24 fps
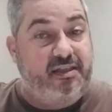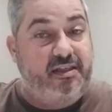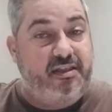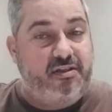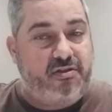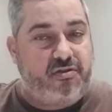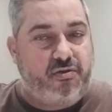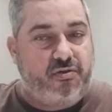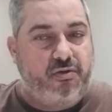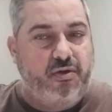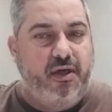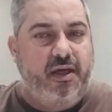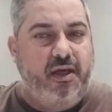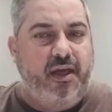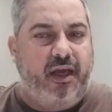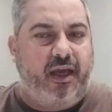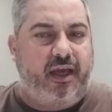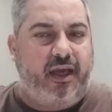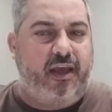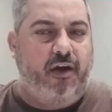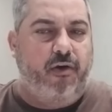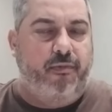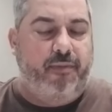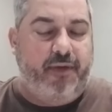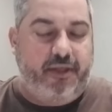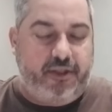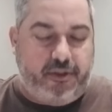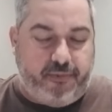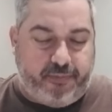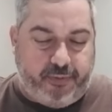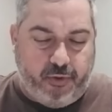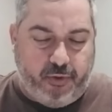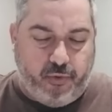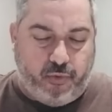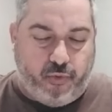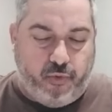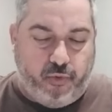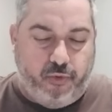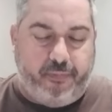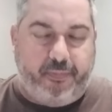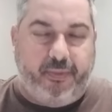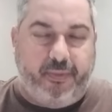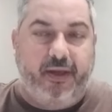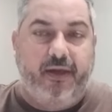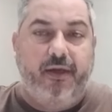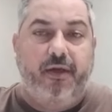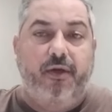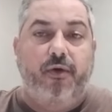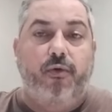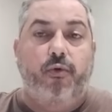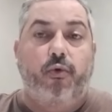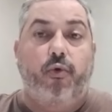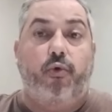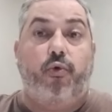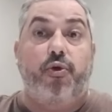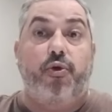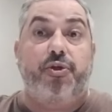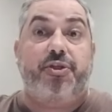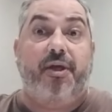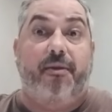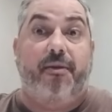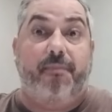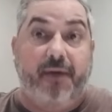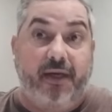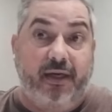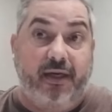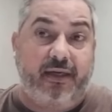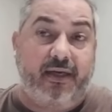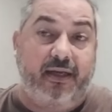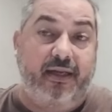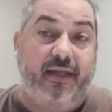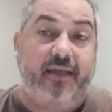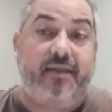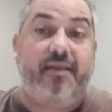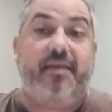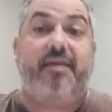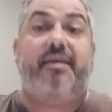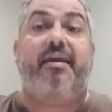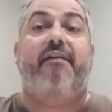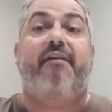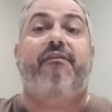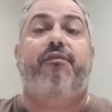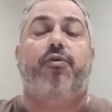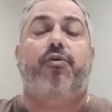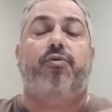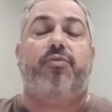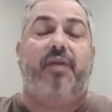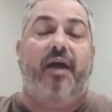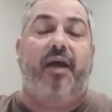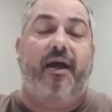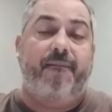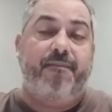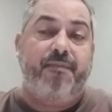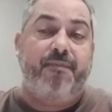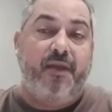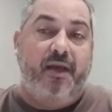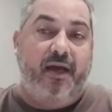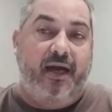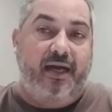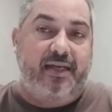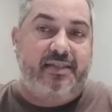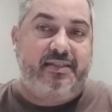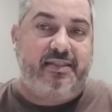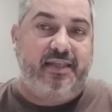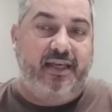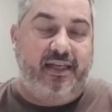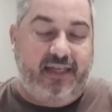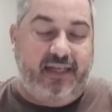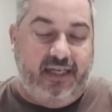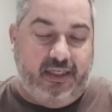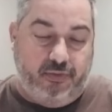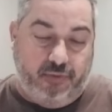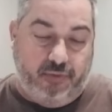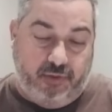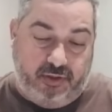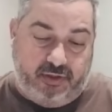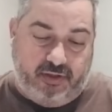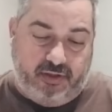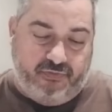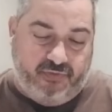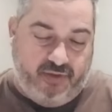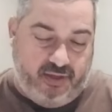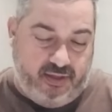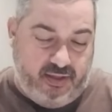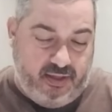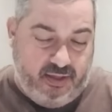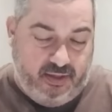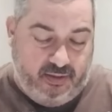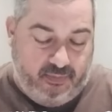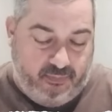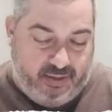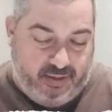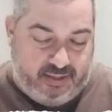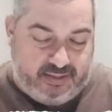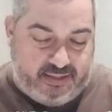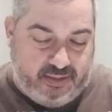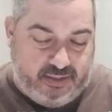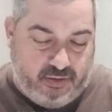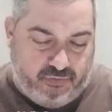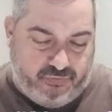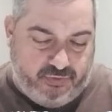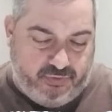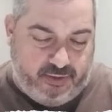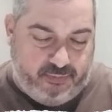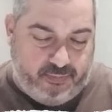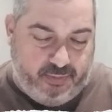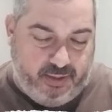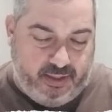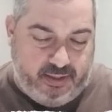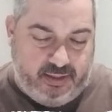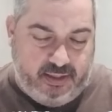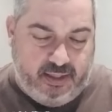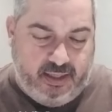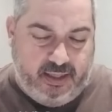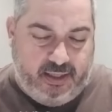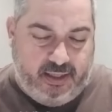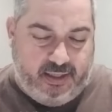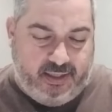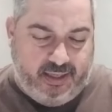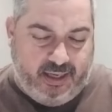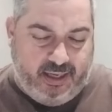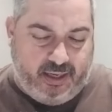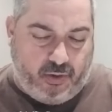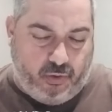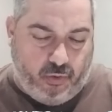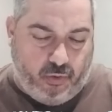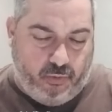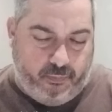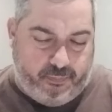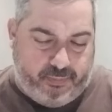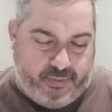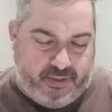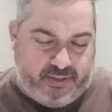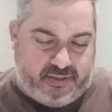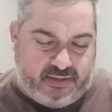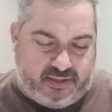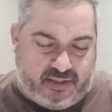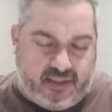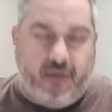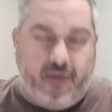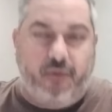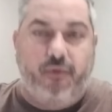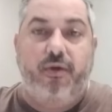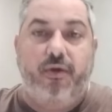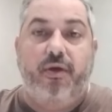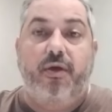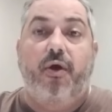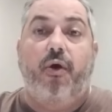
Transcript: Isso realmente preocupa o Coxa Branca, né? Quer voltar à Série A do ano que vem, mas não vem bem na competição.